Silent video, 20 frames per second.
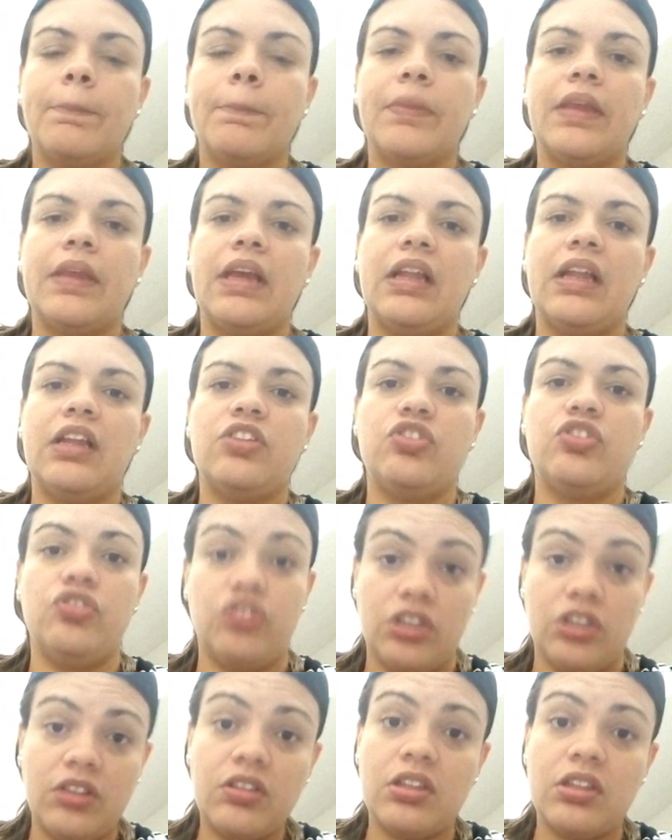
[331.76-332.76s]
elas
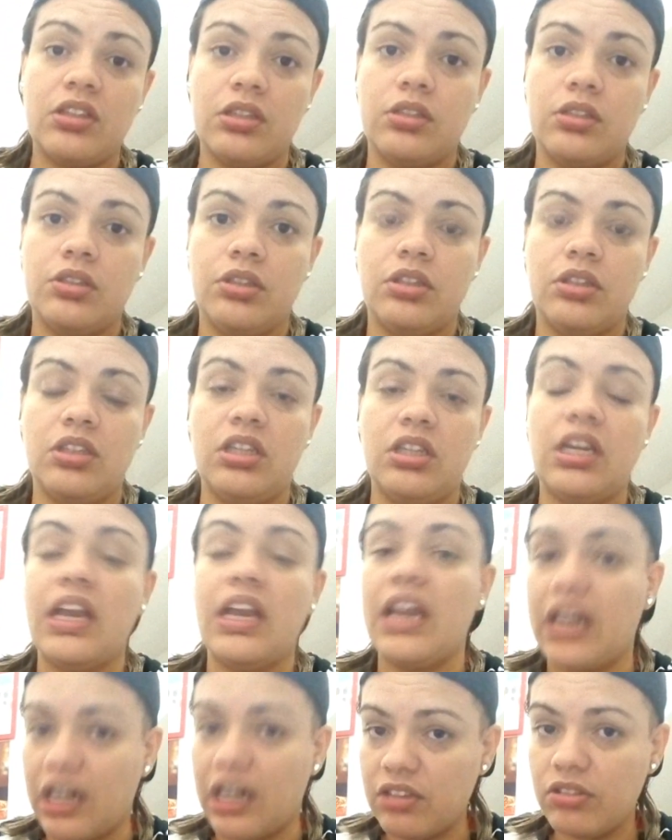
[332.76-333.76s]
dizem que
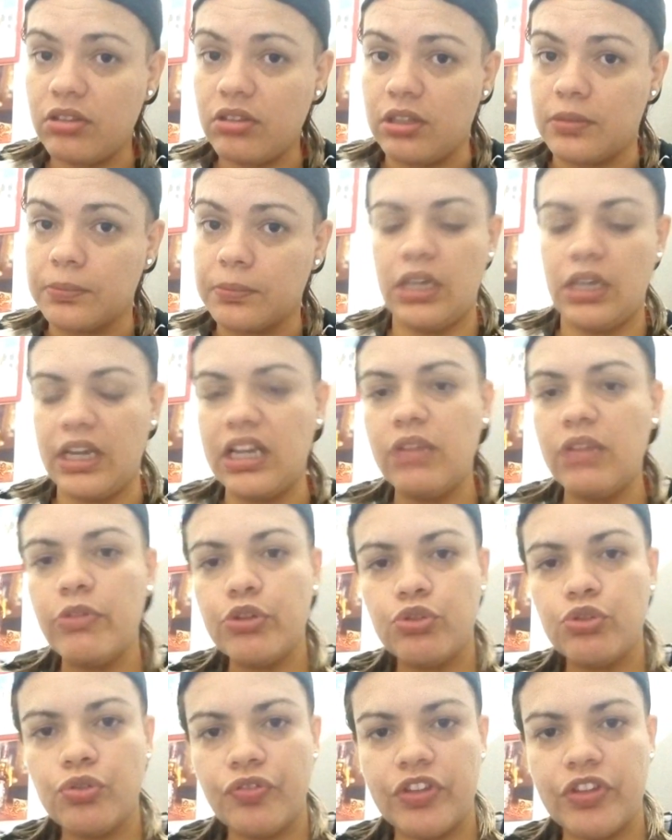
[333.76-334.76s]
era assim. Ele é
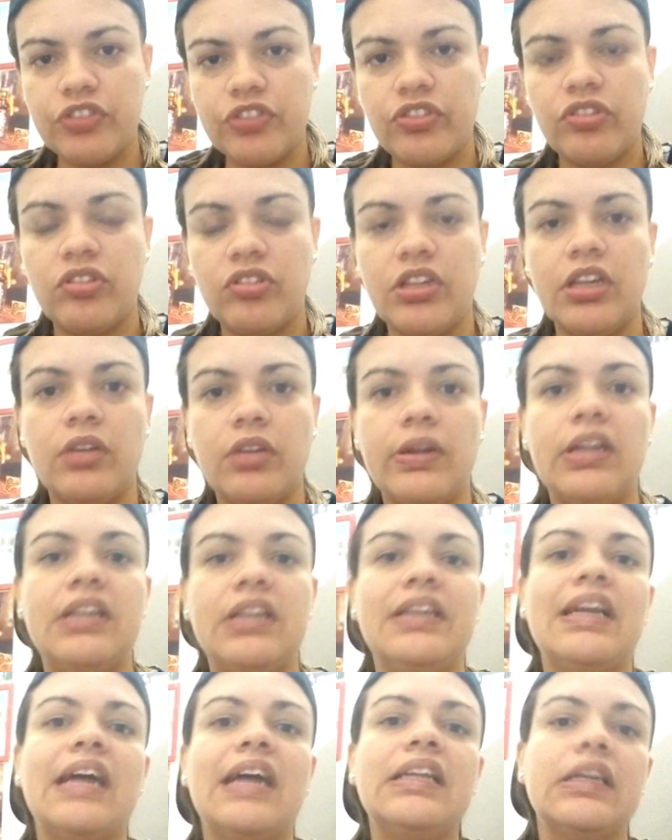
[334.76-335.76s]
um Exu feiticeiro, ele
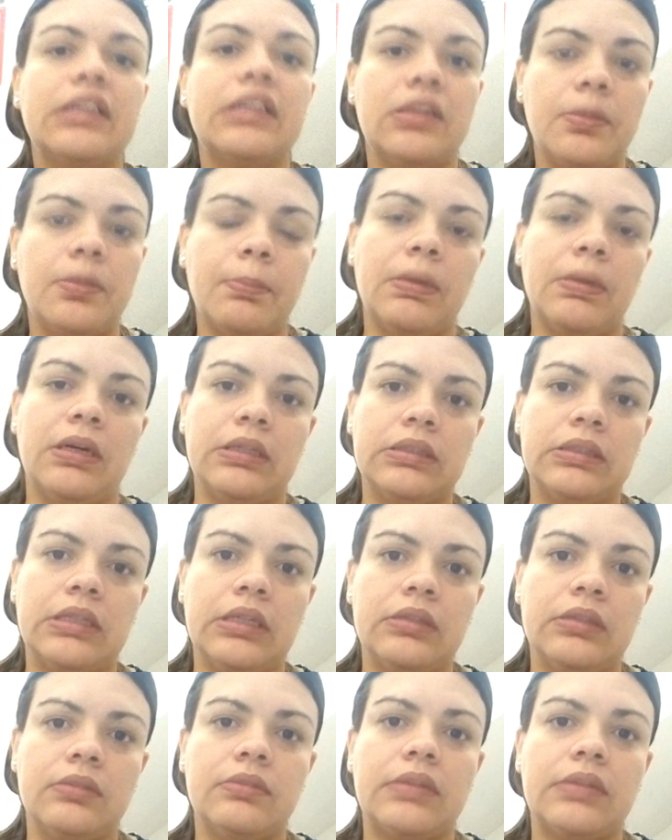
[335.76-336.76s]
é ligado à
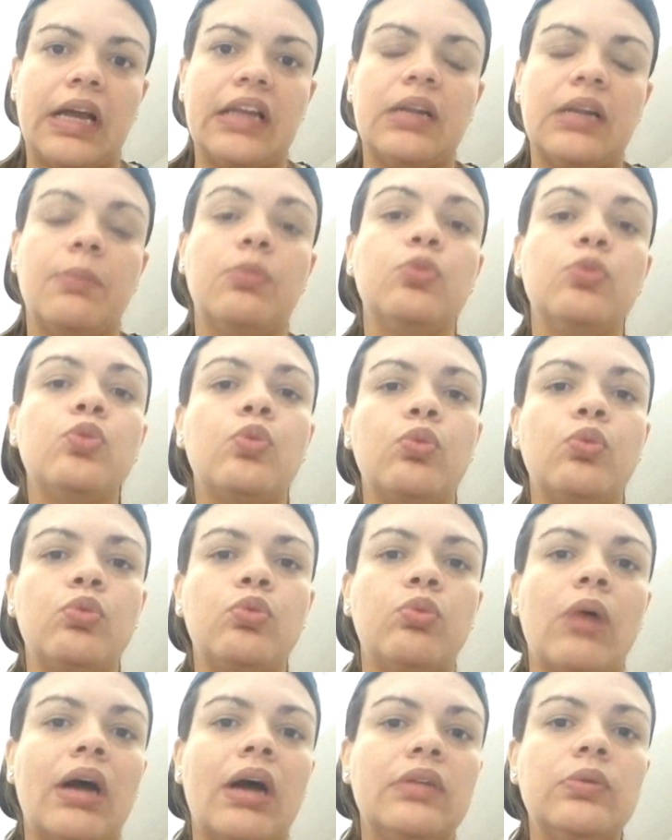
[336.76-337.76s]
Kimbanda, tá? Ele é muito
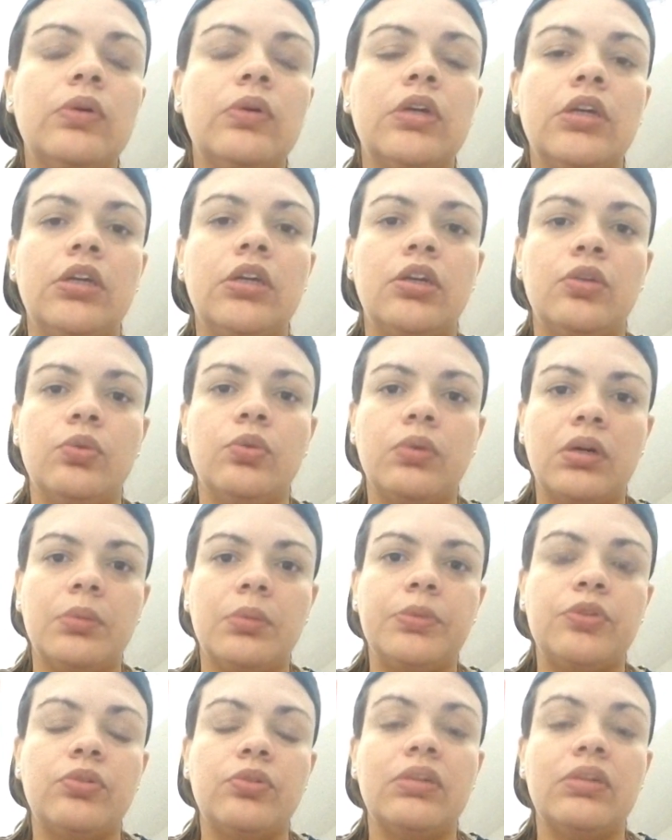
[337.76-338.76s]
cultuado no
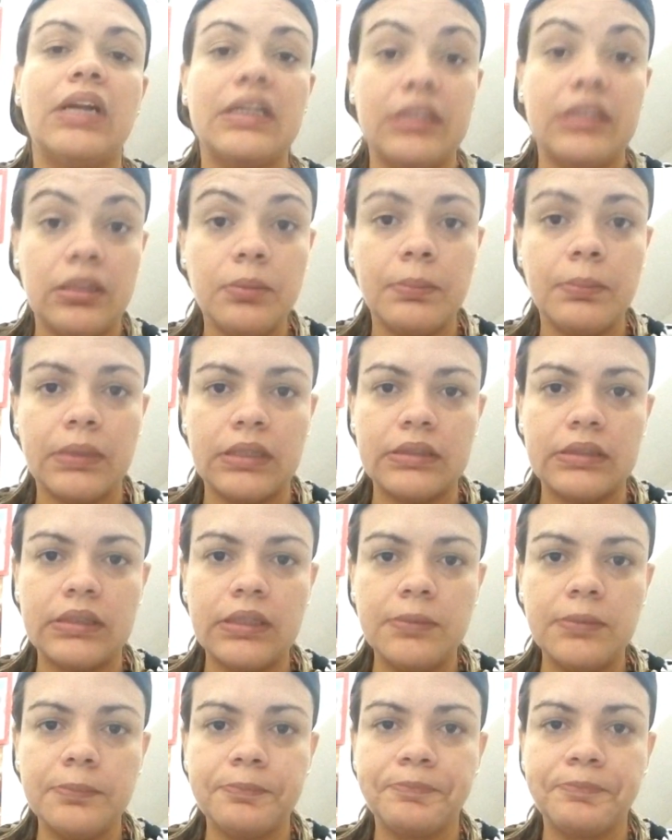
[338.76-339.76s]
âmbito da
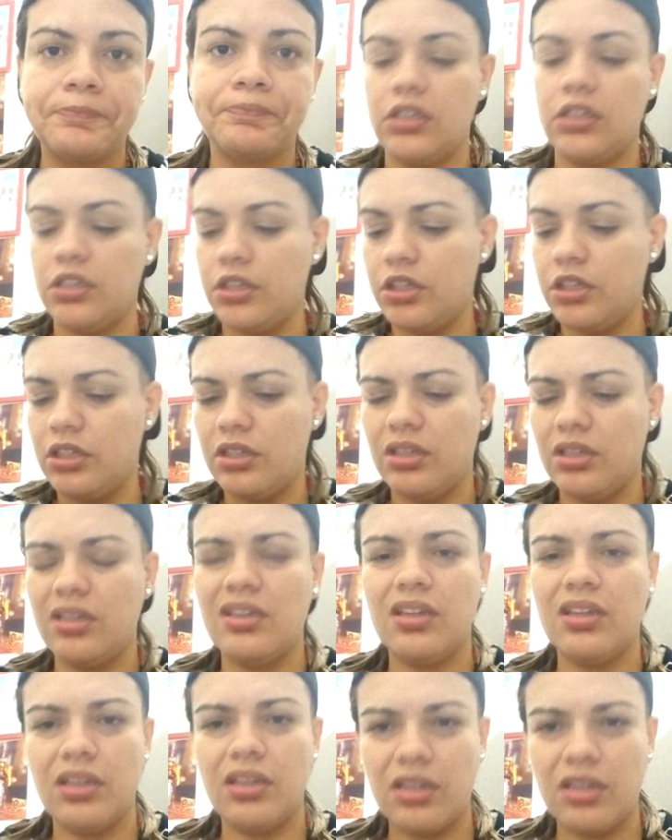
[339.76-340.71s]
Kimbanda e